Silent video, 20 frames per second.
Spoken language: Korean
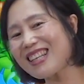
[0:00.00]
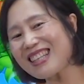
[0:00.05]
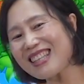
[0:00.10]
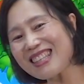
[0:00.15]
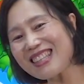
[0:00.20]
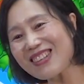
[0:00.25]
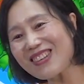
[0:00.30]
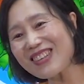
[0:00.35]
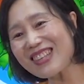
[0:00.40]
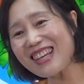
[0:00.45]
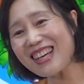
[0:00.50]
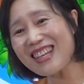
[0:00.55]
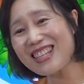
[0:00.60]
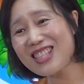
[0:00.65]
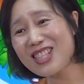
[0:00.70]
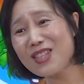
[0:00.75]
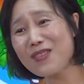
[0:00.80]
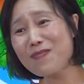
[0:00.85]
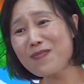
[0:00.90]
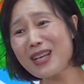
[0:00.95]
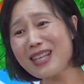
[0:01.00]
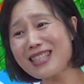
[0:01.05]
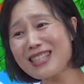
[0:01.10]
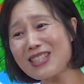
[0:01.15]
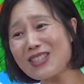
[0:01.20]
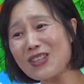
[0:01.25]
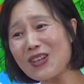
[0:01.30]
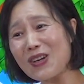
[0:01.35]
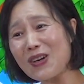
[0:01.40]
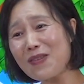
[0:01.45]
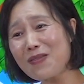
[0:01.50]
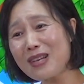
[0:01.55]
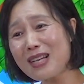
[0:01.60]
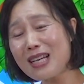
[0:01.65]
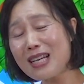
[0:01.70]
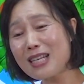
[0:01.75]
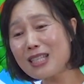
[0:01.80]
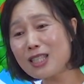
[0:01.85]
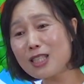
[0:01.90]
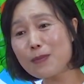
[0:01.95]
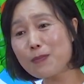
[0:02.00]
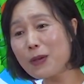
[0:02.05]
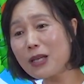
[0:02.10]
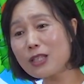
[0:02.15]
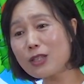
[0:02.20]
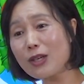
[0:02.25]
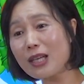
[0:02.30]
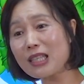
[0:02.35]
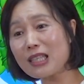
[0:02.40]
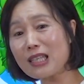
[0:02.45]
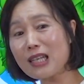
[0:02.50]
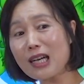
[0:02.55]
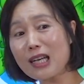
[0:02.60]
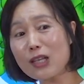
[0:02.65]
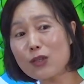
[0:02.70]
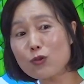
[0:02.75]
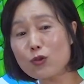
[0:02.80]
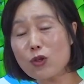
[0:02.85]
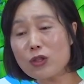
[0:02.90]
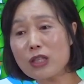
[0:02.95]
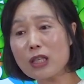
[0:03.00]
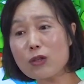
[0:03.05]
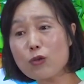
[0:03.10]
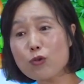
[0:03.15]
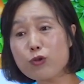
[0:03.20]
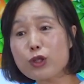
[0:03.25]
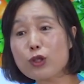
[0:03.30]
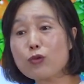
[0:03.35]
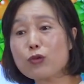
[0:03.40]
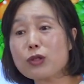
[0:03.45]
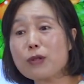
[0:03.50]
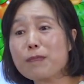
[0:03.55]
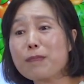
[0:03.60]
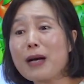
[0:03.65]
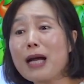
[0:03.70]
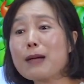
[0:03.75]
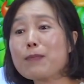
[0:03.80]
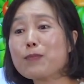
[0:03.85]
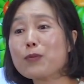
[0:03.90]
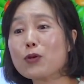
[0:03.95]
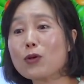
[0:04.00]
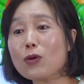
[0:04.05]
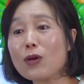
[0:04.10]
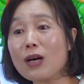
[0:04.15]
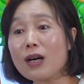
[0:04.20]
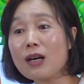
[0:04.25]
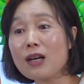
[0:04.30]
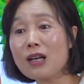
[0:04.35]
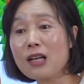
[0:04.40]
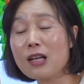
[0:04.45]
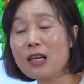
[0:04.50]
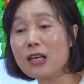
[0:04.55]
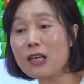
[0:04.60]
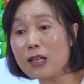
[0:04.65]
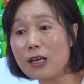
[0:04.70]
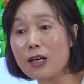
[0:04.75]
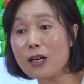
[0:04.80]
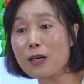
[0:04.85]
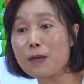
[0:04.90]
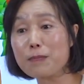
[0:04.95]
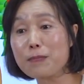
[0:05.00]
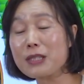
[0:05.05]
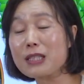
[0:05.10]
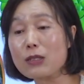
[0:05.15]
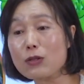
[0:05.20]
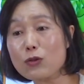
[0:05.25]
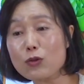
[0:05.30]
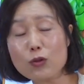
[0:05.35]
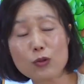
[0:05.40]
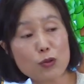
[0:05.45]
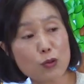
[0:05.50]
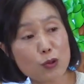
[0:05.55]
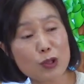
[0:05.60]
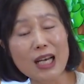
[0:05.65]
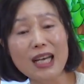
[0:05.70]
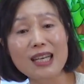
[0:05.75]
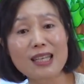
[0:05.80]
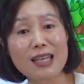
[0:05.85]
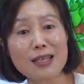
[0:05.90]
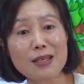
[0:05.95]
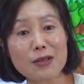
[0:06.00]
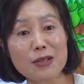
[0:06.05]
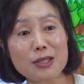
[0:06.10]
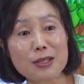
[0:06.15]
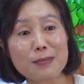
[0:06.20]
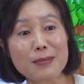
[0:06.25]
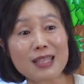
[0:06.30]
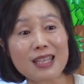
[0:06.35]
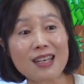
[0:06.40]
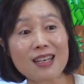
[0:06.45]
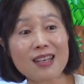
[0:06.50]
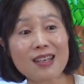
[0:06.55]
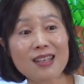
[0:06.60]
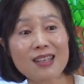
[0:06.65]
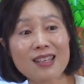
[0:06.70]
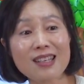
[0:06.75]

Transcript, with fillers: 이렇게 침팬지처럼 침팬지와 인간의 유전자는 99.8%가 어, 유사하다는 것입니다.